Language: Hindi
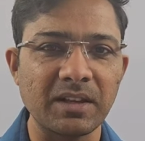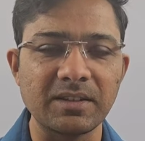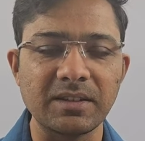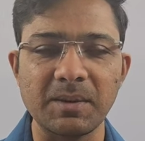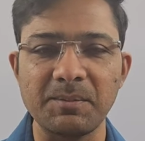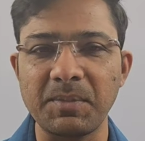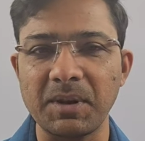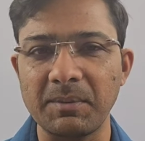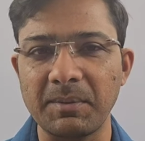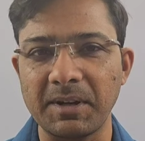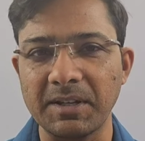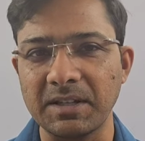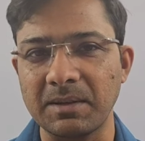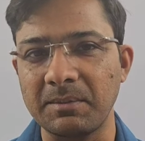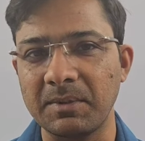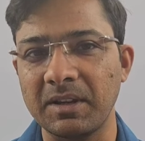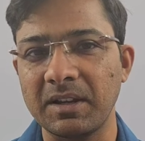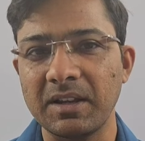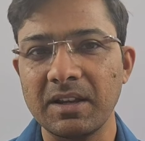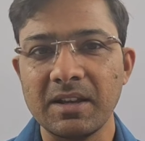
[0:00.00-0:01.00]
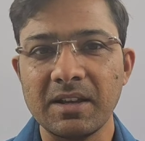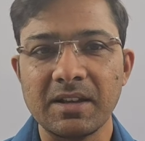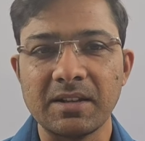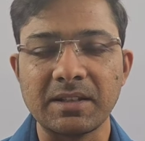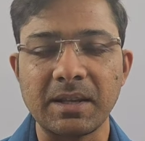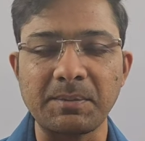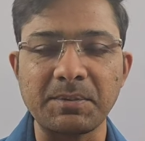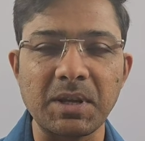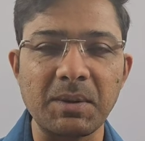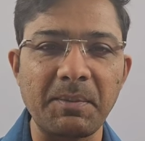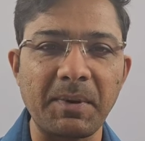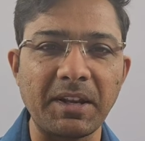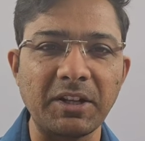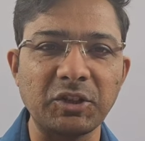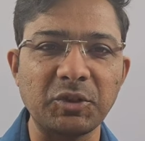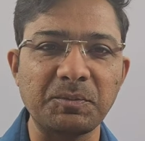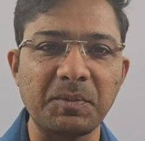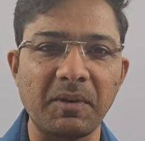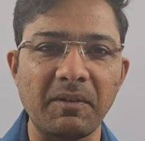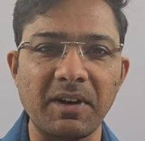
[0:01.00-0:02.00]
सिंपल भाषा में सबसे पहले
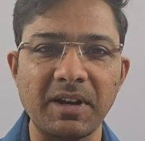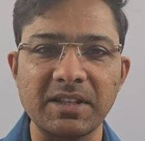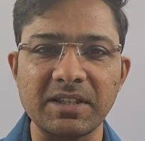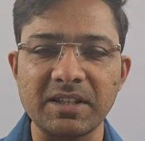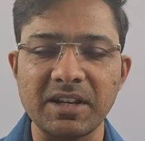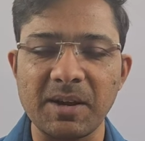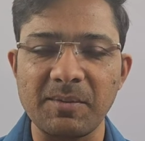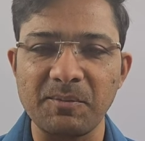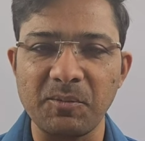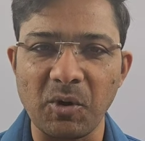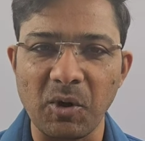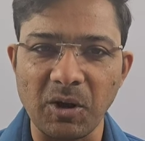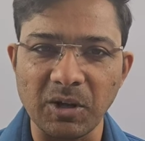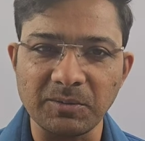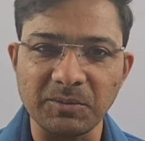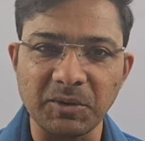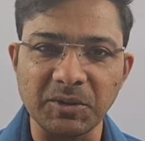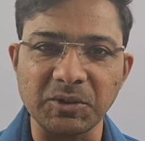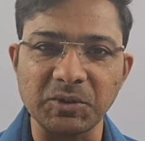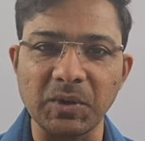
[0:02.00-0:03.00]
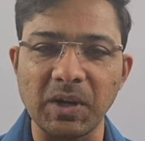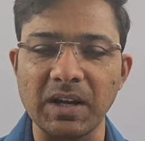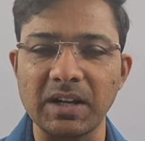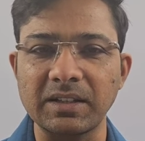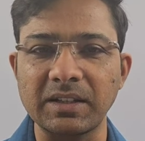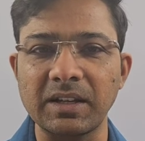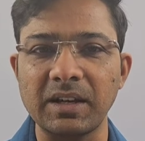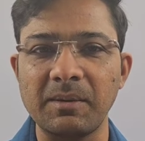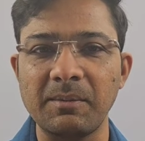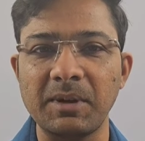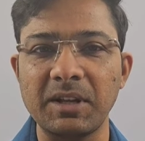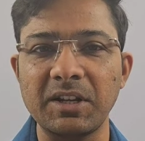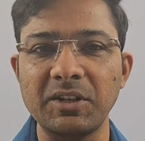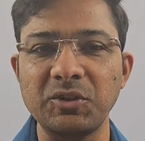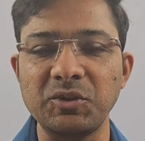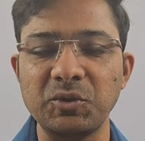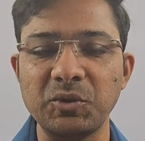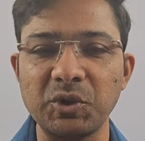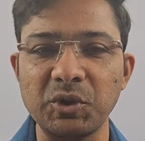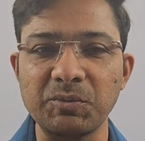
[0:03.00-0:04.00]
तो पवार जी का बहुत बहुत स्वागत है हमारे
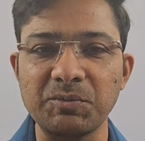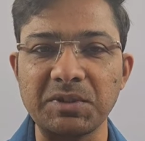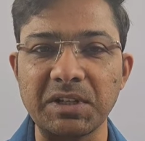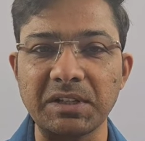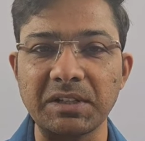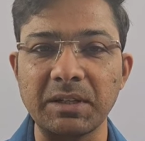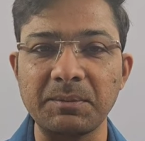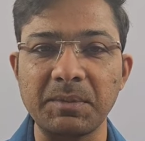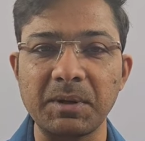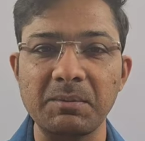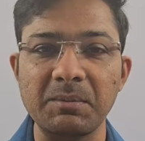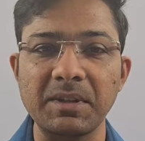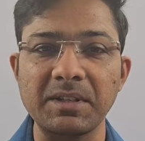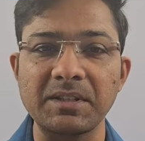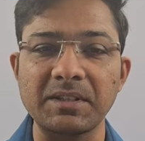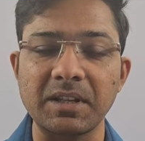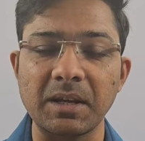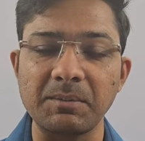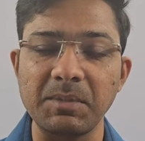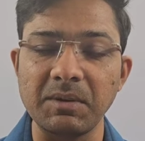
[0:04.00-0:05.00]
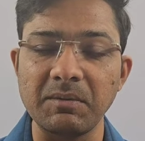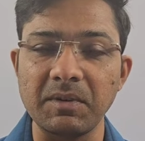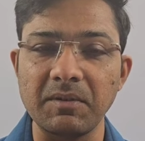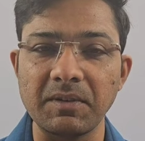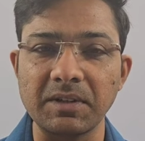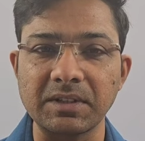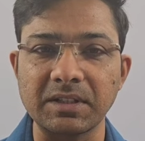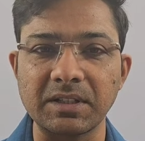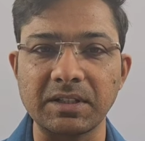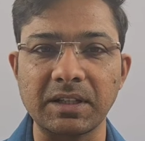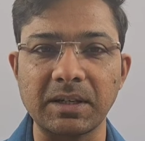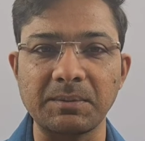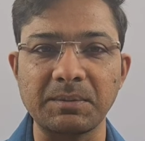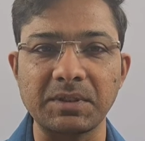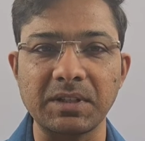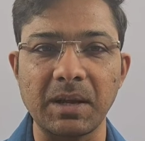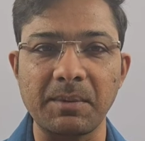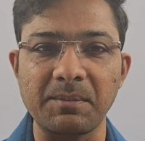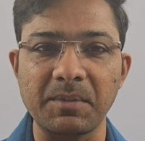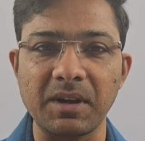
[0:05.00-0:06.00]
यूट्यूब चैनल पर मैं सभी व्यूवर्स की तरफ
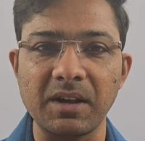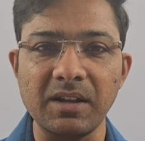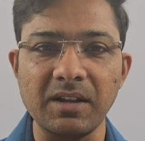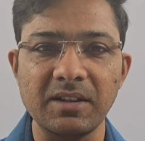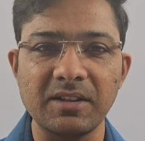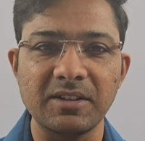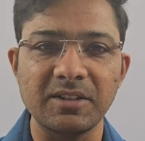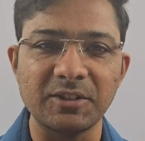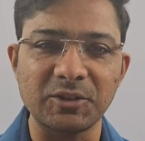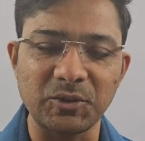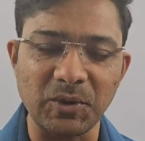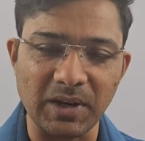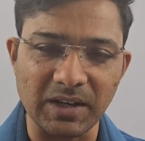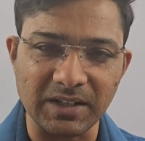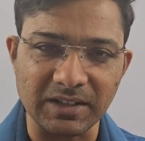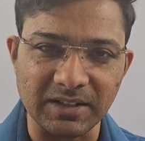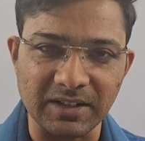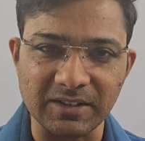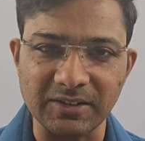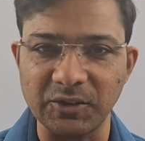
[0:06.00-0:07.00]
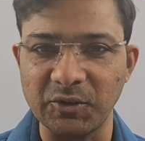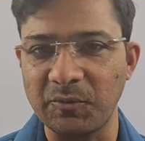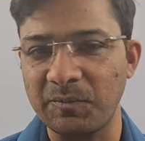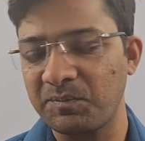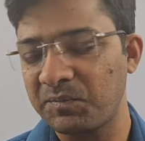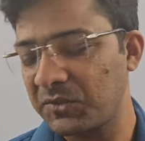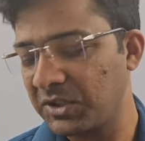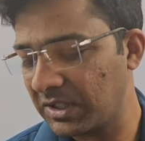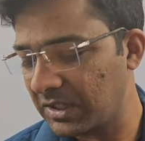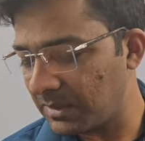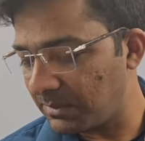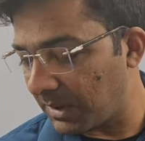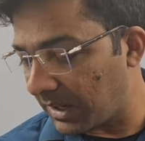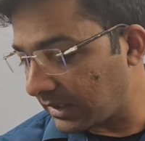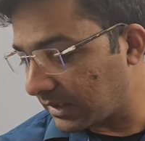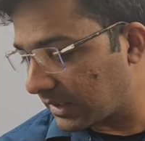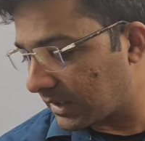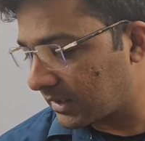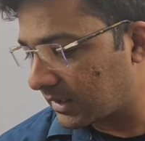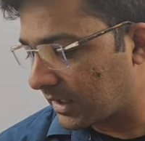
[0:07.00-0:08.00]
से आपका स्वागत करता हूँ चलिए
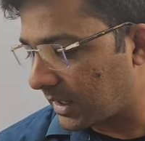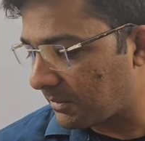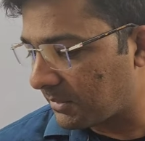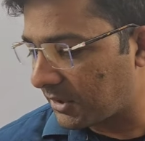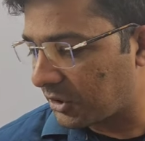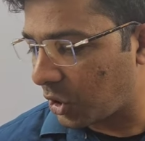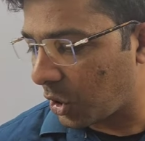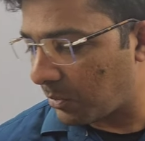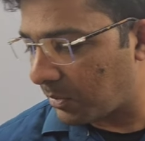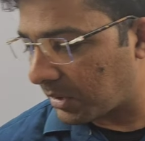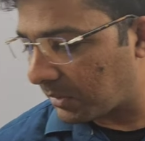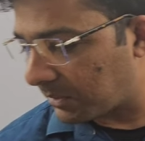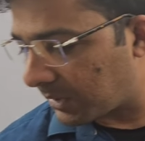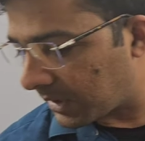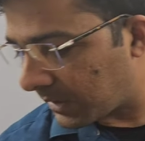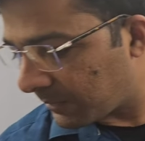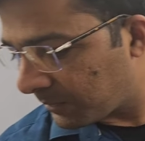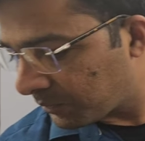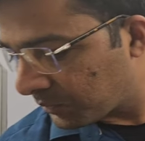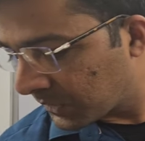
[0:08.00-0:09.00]
बात करते हैं आपके टॉपिक पर